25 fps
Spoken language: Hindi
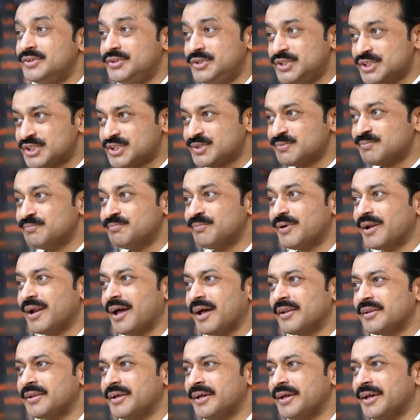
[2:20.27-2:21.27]
जिस्म
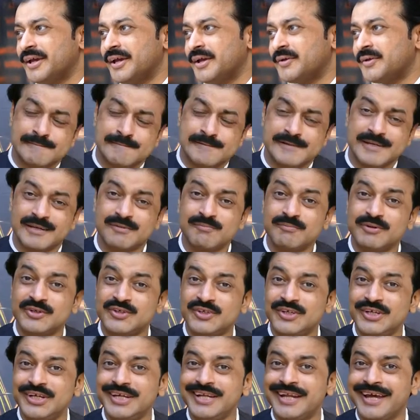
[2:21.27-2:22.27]
बनाते हैं एक
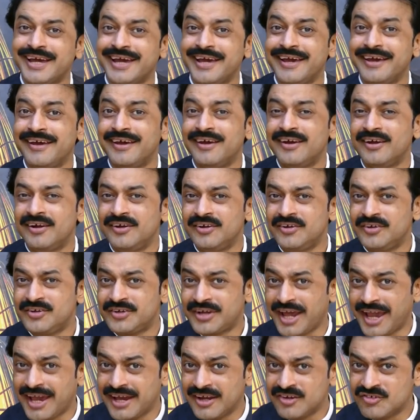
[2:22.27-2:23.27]
मशीन है
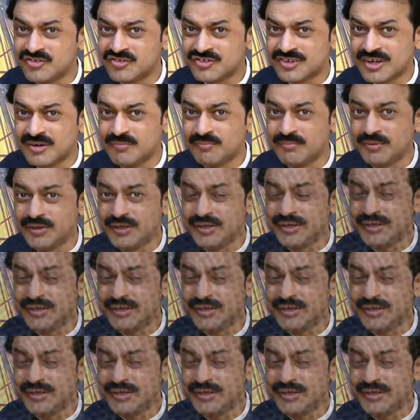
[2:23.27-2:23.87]
टैंस कंपनी